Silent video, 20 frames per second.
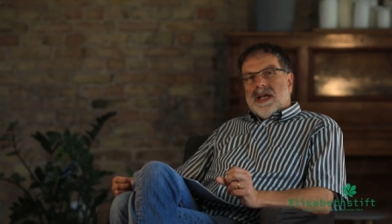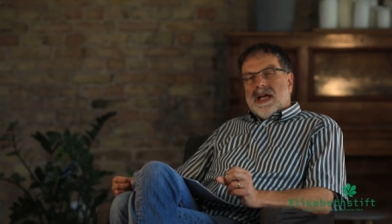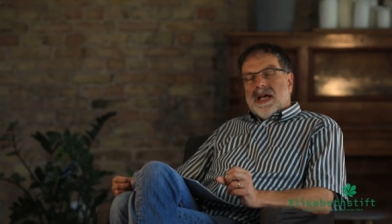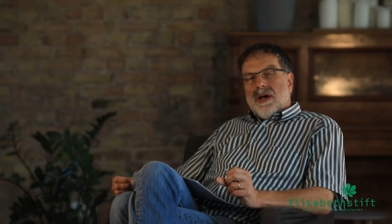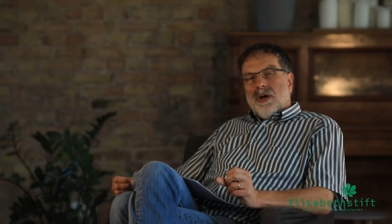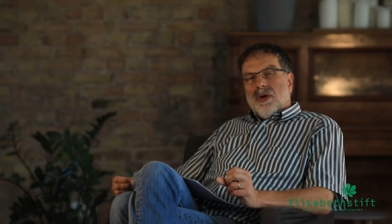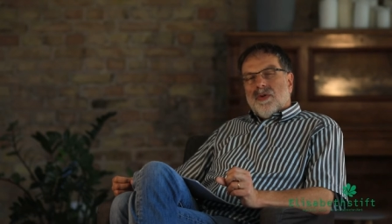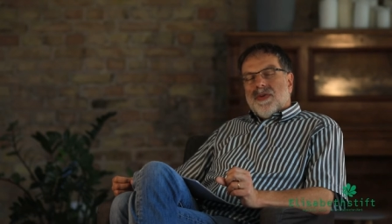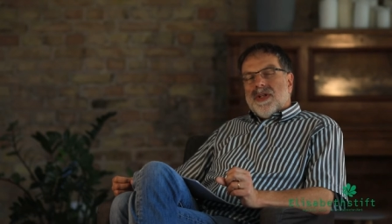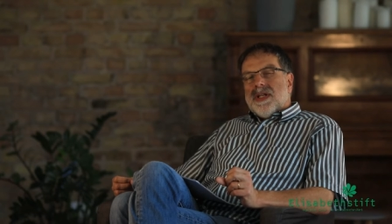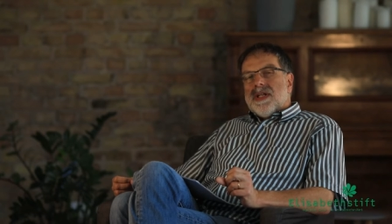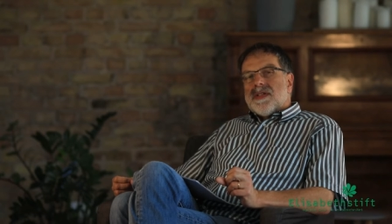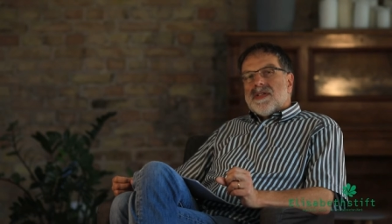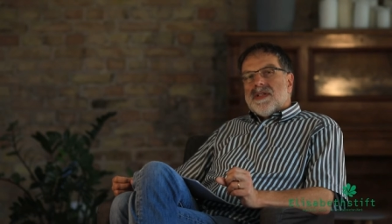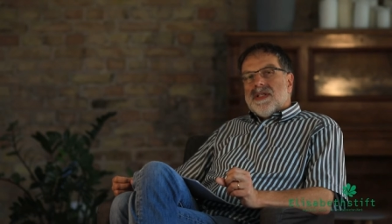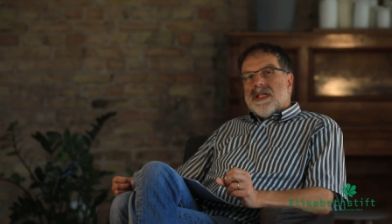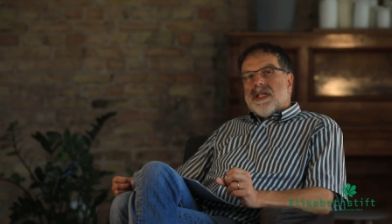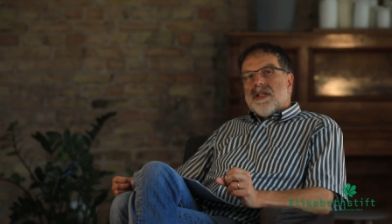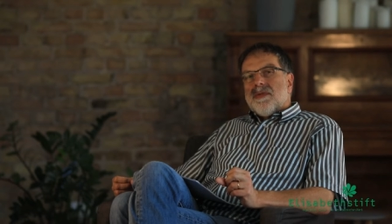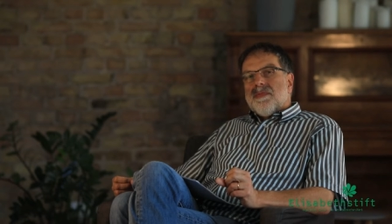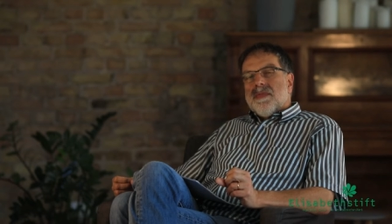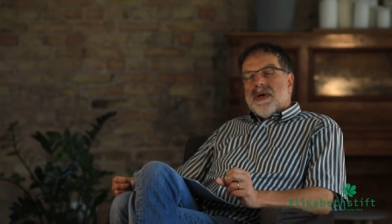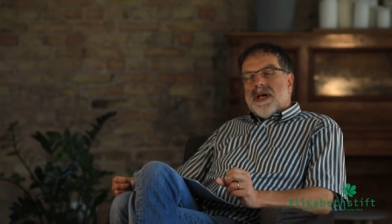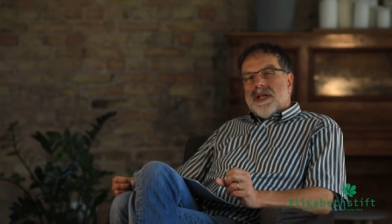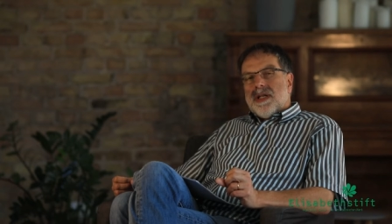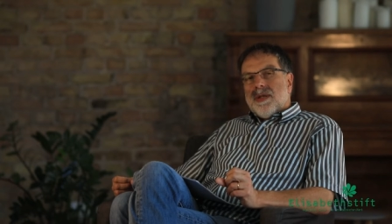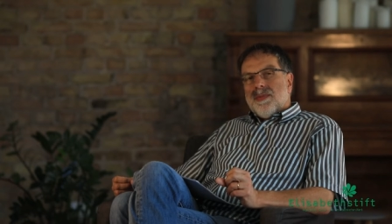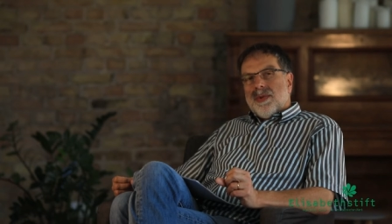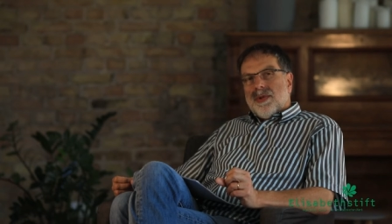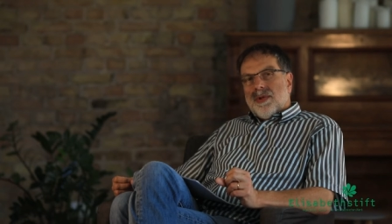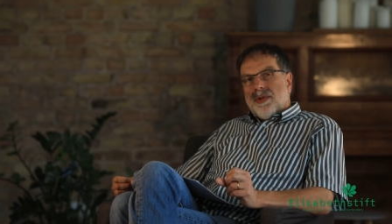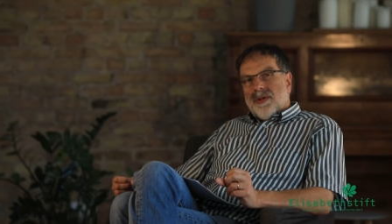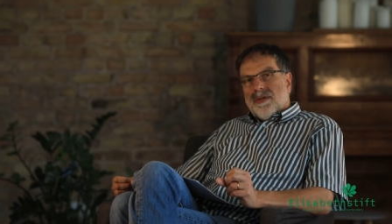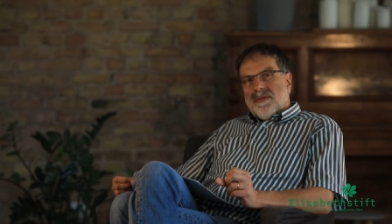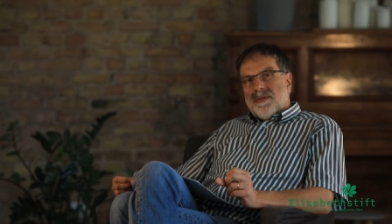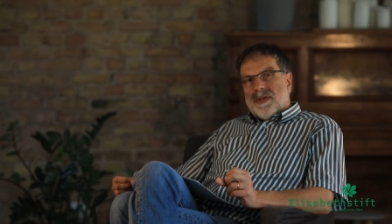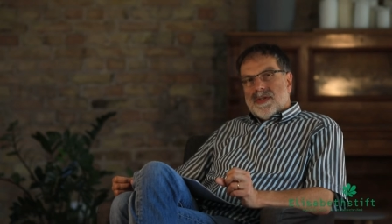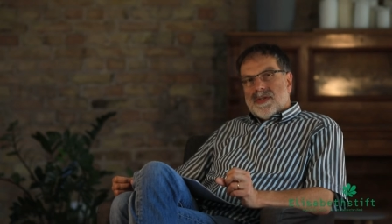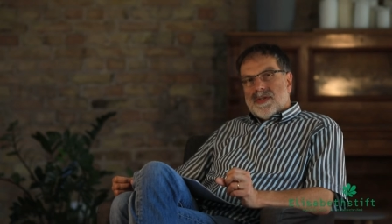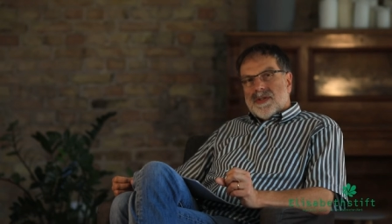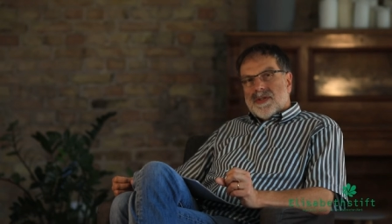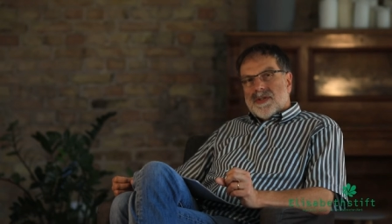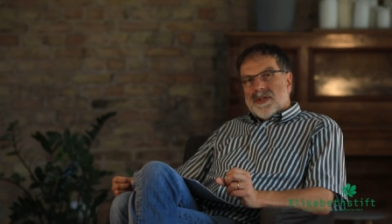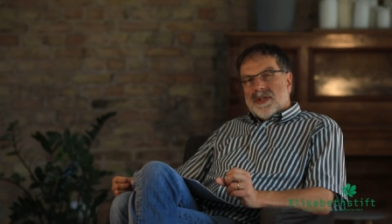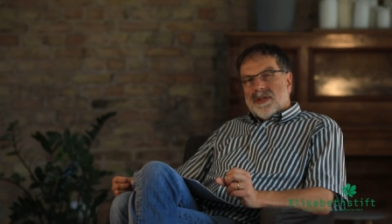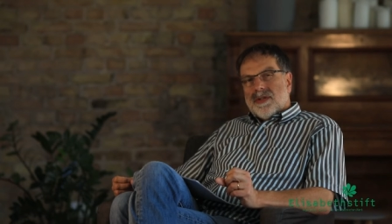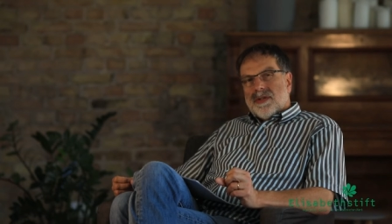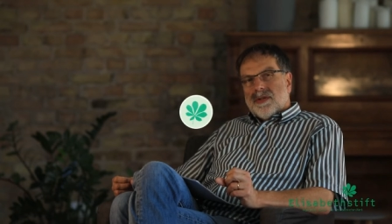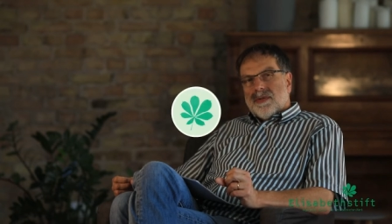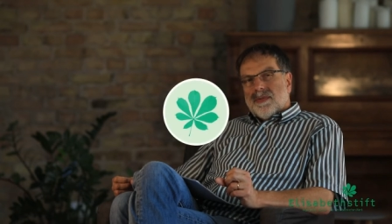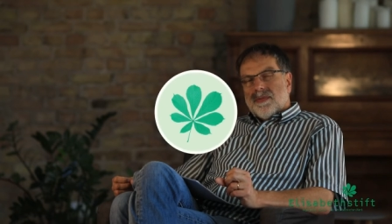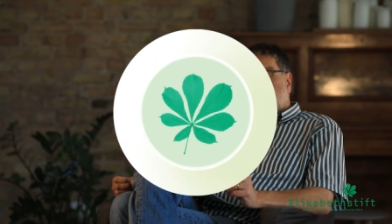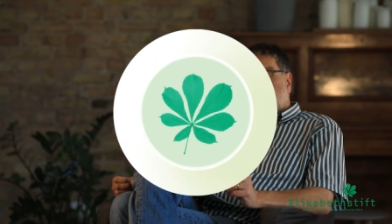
auch wenn es nicht meine Bedürfnisse sind.